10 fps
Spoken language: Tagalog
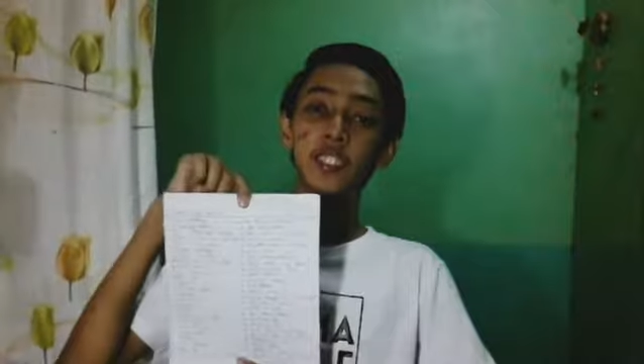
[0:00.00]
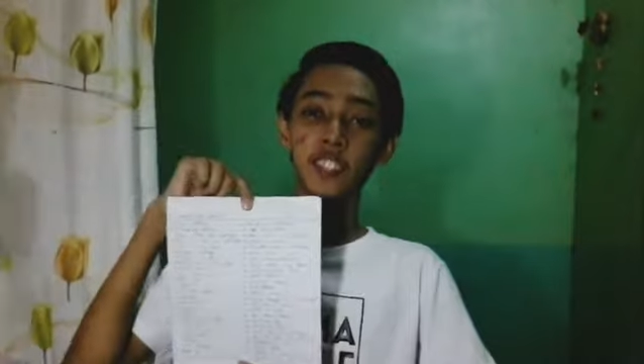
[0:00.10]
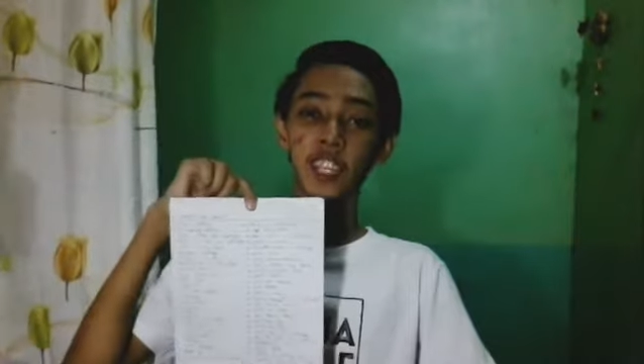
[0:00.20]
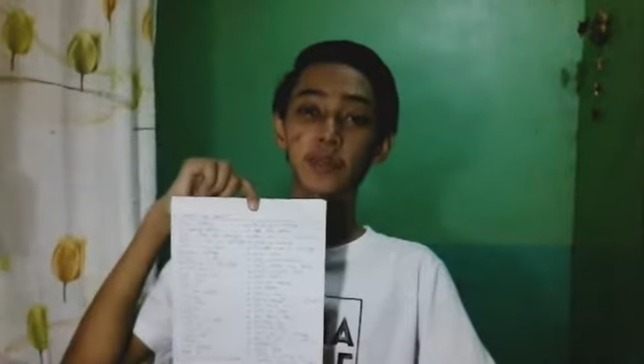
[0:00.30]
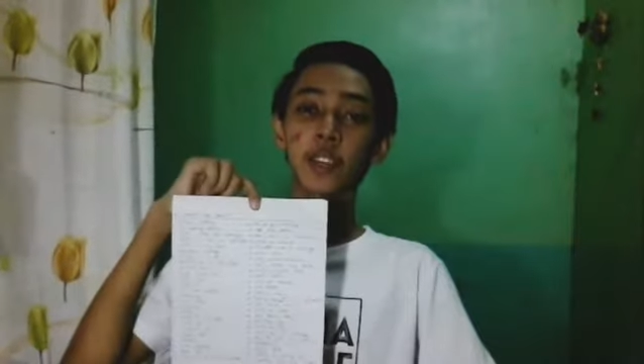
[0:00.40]

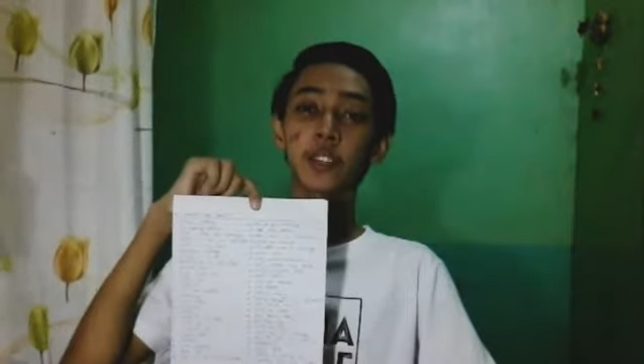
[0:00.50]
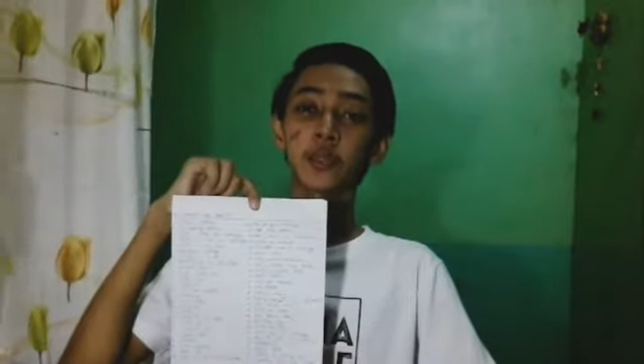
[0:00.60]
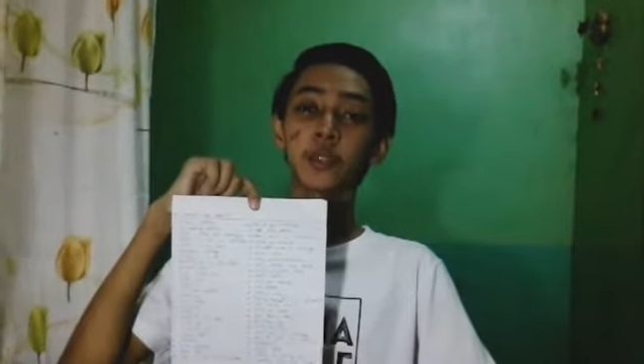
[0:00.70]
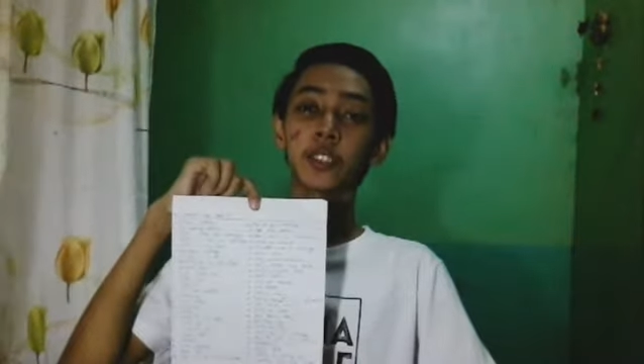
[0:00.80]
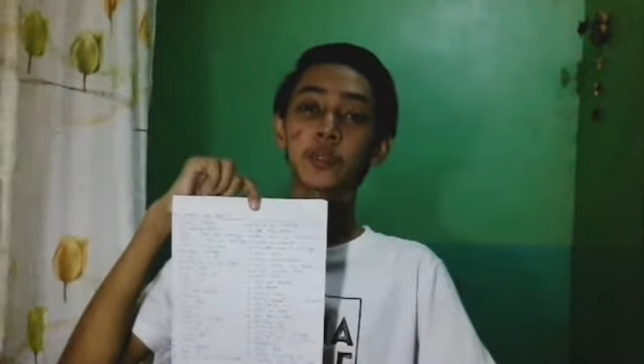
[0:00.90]
sana
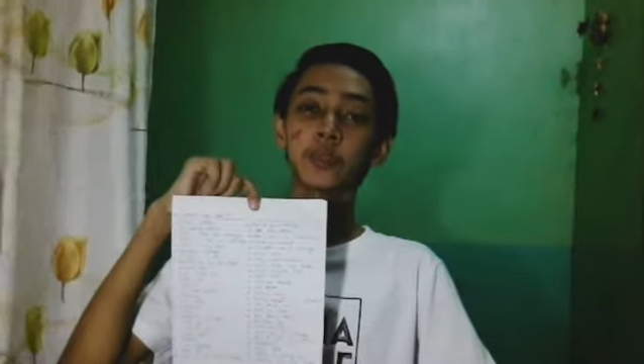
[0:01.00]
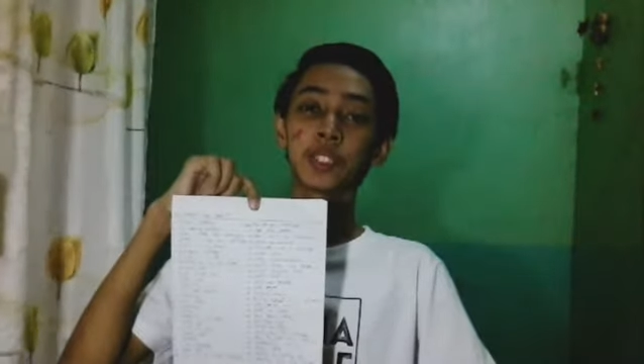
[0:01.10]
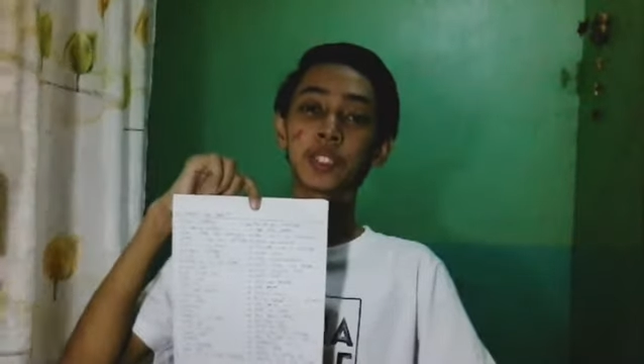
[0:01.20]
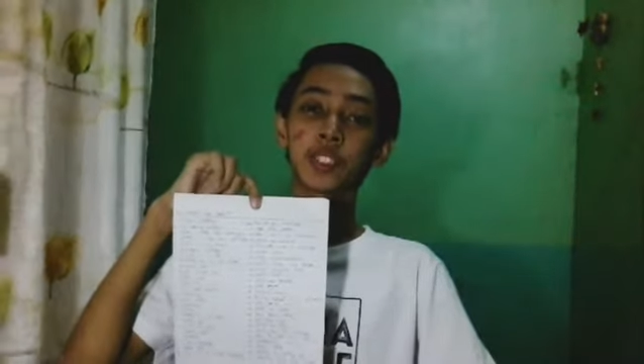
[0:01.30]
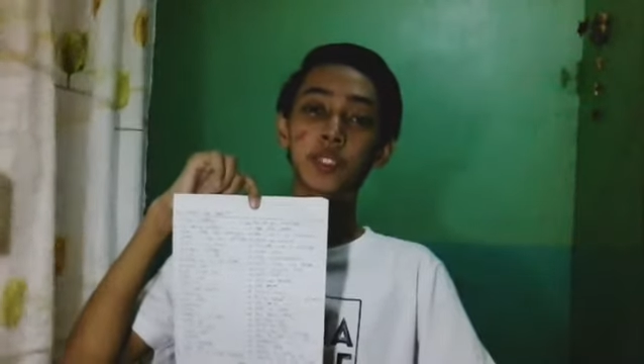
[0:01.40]
makatulong
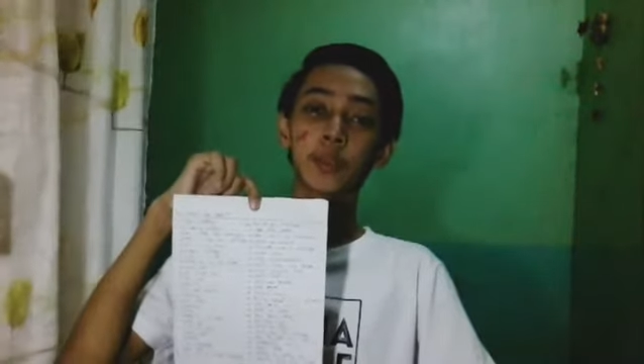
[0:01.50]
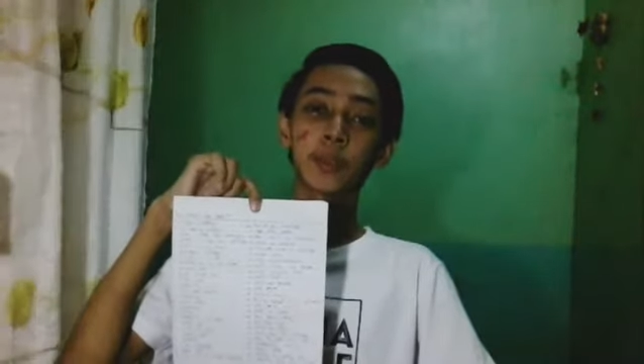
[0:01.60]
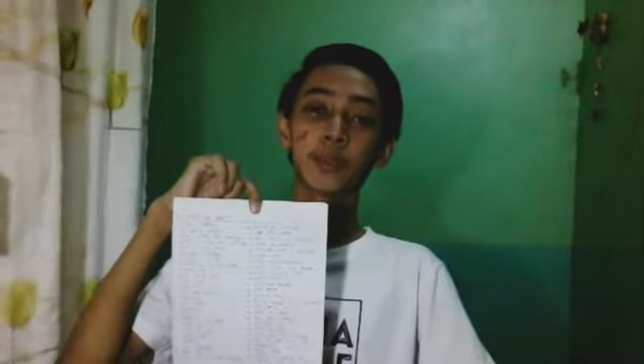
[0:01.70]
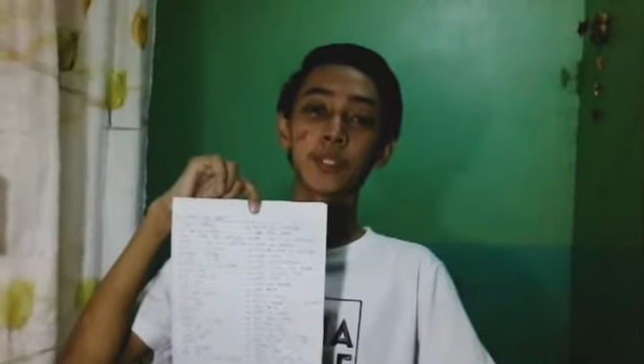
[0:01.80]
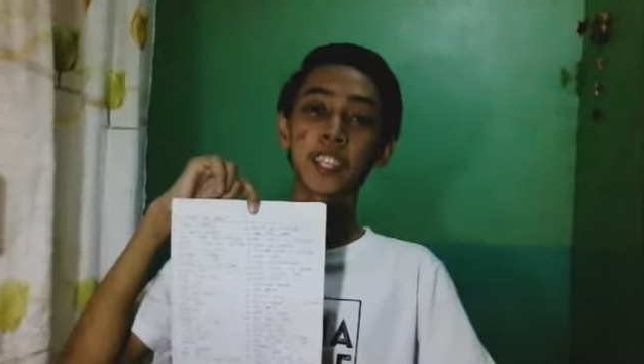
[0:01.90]
So,
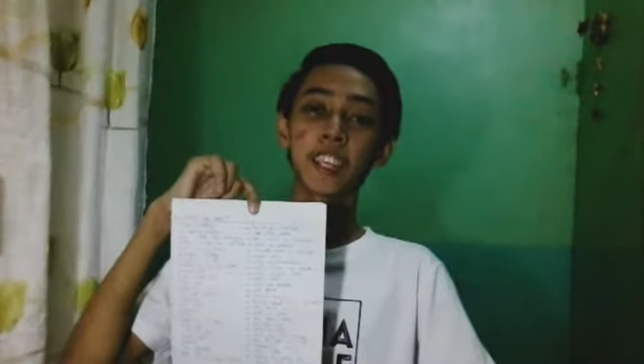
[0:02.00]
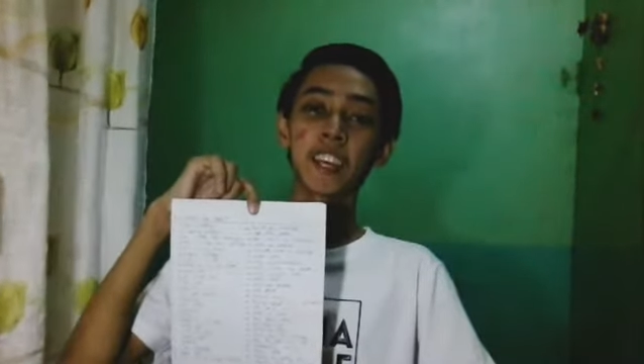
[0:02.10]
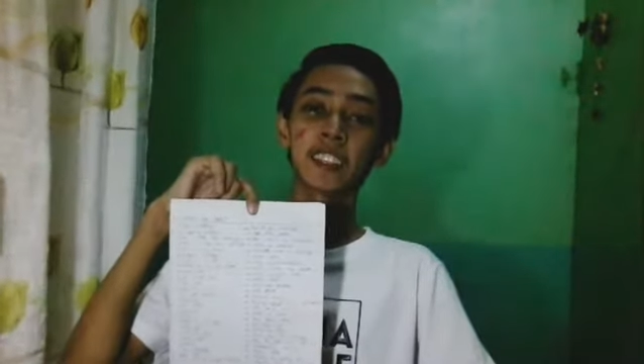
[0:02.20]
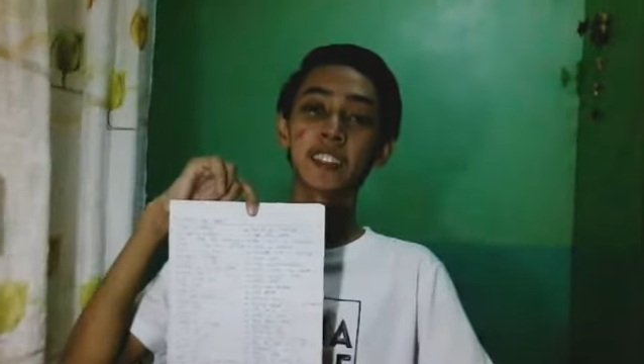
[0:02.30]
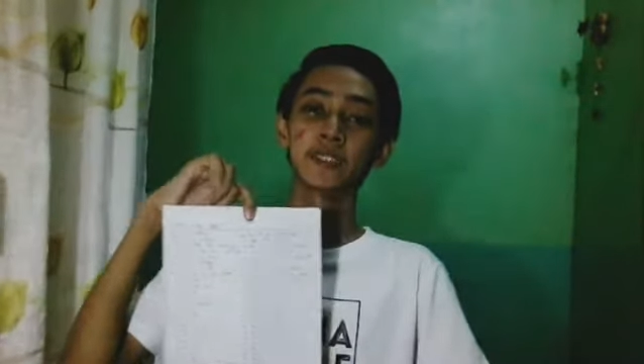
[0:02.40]
simulan na
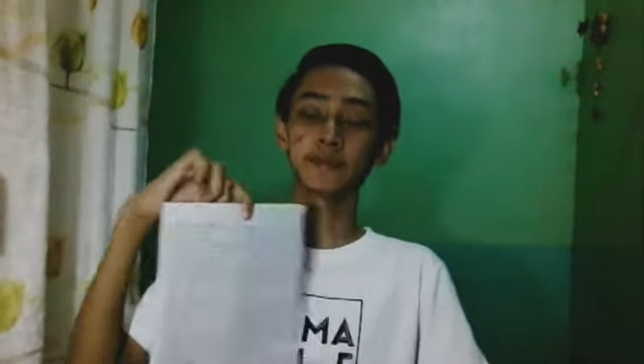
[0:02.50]
natin.